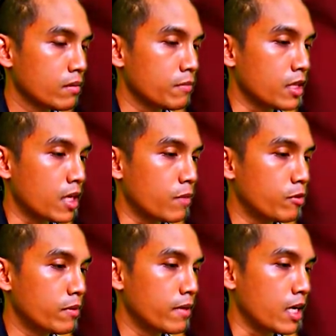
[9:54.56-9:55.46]
บรรดา
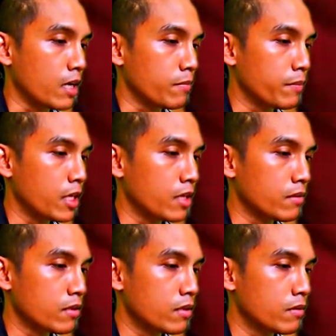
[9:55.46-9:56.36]
ผู้บริหารประเภท
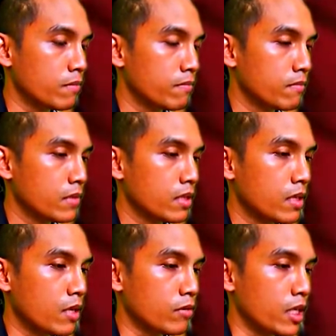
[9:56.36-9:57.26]
ก็
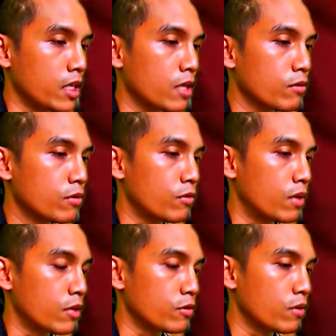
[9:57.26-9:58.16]
เอาดีเข้าตัว
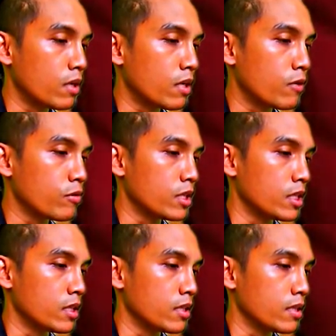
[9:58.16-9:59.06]
เอาชั่วเขาคน
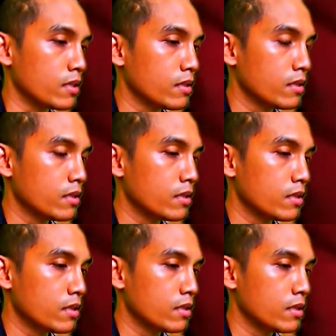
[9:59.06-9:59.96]
อื่นนะ
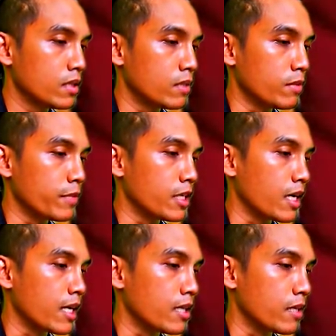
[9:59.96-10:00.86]
คือมันเป็นอย่า
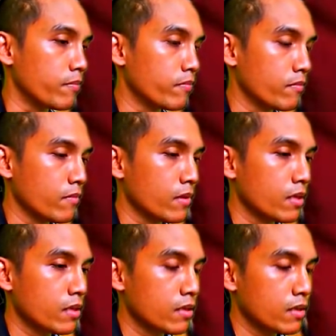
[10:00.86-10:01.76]
งนั้นแหละครับ
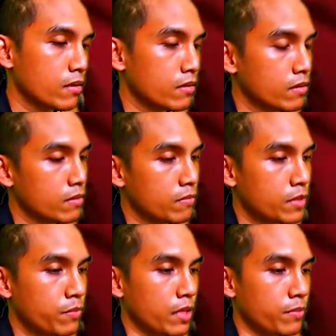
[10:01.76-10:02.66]
เมื่อเปรียบ